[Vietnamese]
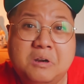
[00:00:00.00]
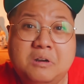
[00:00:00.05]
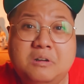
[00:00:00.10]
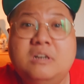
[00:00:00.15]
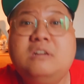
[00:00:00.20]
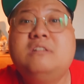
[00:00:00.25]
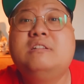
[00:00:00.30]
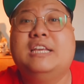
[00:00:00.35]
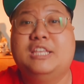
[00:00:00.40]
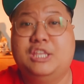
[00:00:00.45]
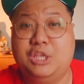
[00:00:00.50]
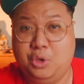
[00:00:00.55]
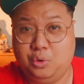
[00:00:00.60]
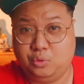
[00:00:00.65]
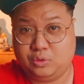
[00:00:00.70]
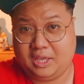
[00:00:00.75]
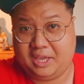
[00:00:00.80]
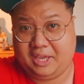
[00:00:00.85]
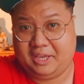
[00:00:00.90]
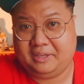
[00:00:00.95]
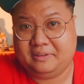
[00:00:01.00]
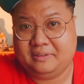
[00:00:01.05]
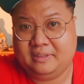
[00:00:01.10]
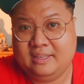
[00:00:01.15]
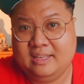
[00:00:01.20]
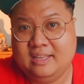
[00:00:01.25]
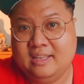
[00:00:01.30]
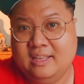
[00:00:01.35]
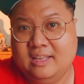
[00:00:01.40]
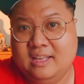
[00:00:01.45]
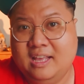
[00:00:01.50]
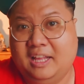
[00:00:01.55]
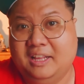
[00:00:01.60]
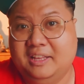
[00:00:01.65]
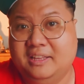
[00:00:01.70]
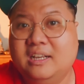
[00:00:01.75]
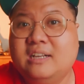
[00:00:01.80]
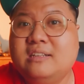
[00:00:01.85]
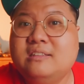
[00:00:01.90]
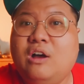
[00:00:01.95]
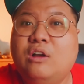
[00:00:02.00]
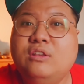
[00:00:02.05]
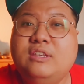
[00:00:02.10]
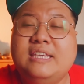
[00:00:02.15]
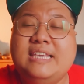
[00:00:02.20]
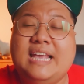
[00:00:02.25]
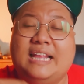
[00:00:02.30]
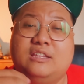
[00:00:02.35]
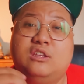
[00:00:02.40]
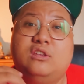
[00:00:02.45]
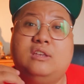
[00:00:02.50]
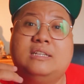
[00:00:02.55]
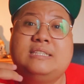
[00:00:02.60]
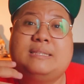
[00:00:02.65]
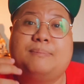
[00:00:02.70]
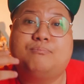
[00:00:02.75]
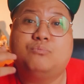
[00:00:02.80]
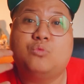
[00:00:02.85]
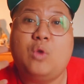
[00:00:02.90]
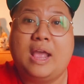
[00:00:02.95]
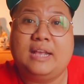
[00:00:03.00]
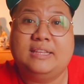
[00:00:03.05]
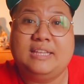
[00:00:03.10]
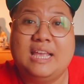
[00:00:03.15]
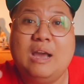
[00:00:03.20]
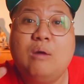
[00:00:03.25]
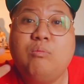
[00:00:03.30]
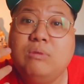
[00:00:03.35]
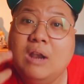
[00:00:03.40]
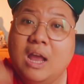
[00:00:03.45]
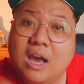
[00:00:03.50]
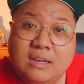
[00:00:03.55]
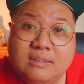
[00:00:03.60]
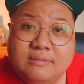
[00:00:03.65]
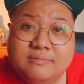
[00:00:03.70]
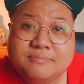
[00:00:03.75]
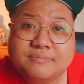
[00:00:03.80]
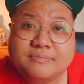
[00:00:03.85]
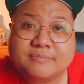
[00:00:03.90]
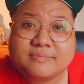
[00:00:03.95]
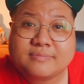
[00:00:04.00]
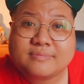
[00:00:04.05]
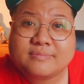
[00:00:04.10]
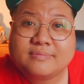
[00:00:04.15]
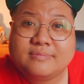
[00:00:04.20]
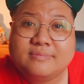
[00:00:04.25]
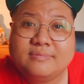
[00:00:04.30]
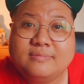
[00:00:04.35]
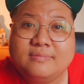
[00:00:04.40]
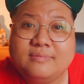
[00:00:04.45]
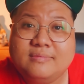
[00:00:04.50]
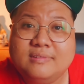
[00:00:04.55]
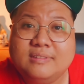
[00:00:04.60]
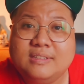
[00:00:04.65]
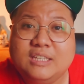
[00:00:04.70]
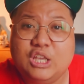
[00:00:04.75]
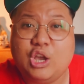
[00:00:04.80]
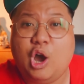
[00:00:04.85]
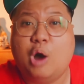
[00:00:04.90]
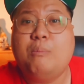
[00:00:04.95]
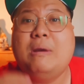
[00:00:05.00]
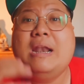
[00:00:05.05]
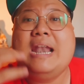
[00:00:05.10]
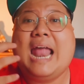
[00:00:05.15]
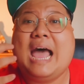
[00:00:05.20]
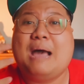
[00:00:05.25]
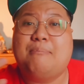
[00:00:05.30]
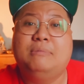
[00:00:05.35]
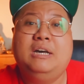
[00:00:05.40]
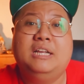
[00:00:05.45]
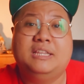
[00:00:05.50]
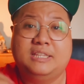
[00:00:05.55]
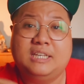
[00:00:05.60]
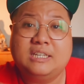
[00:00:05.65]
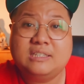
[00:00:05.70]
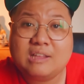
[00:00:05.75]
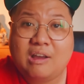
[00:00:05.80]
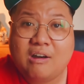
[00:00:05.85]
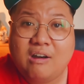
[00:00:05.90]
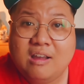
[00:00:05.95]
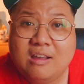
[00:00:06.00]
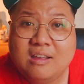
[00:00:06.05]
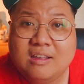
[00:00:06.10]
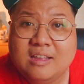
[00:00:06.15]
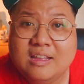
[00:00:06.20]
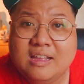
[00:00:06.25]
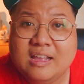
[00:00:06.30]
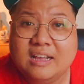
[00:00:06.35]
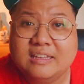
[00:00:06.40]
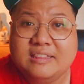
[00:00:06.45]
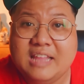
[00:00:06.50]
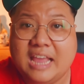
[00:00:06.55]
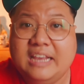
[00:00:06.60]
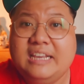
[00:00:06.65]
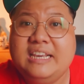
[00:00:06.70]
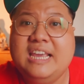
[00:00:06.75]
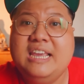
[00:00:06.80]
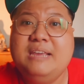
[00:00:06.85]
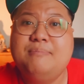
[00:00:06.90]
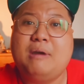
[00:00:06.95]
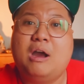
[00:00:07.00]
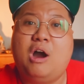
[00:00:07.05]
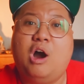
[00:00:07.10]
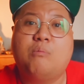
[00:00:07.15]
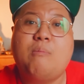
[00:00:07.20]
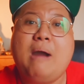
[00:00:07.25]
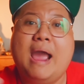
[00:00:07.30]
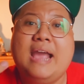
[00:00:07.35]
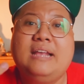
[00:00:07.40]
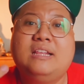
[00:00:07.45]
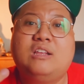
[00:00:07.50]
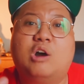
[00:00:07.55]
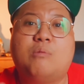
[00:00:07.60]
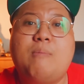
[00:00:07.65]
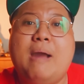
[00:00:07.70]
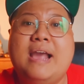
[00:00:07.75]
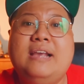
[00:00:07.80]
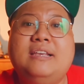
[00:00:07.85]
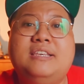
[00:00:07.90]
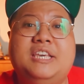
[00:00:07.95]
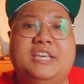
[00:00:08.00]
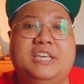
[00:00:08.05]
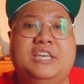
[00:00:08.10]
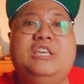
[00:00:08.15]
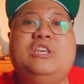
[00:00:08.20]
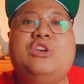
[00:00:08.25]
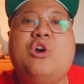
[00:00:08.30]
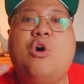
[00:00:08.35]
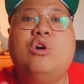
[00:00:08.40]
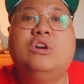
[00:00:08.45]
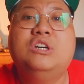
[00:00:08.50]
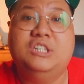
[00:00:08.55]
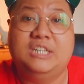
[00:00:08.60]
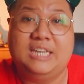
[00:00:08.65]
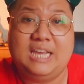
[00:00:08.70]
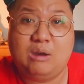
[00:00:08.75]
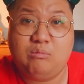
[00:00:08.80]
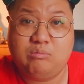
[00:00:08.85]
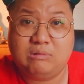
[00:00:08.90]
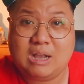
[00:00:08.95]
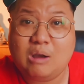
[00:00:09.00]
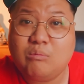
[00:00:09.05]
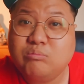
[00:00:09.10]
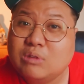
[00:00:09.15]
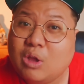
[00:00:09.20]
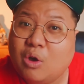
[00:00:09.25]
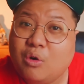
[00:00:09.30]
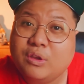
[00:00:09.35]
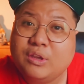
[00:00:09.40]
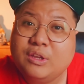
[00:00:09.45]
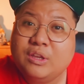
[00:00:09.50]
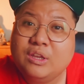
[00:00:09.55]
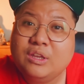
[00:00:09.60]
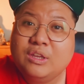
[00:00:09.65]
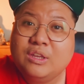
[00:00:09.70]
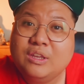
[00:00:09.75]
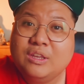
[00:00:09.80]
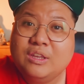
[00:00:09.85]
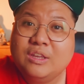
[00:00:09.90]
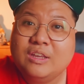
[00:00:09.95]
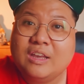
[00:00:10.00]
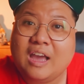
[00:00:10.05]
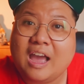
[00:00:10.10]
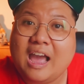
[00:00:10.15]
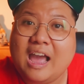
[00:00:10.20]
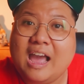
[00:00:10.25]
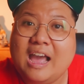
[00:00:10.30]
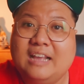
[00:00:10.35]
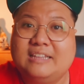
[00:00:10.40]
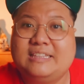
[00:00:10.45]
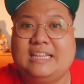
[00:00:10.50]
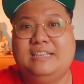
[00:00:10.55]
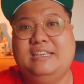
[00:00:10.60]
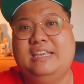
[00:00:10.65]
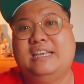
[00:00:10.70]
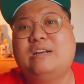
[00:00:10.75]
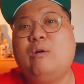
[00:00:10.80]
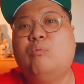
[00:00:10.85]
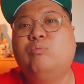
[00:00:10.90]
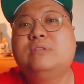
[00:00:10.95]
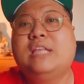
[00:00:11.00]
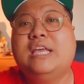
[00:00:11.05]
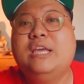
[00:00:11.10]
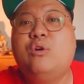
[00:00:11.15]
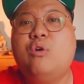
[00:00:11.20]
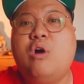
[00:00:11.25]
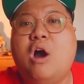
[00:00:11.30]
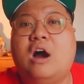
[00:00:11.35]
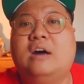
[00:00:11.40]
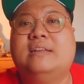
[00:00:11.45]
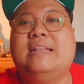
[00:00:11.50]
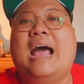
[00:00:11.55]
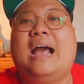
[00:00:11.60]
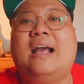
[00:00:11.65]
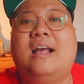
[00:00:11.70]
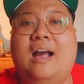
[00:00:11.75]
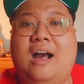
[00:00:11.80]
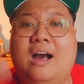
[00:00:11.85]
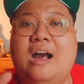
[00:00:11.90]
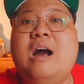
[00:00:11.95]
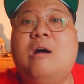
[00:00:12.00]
rất là nhiều tiền hình thức đó chỉ dành những tập đoàn địa ốc lớn thì họ mới làm hình thức đó để khi mà họ bán họ bán chỉ cho người Hồng Kông thôi à tại vì công ty của họ đặt ở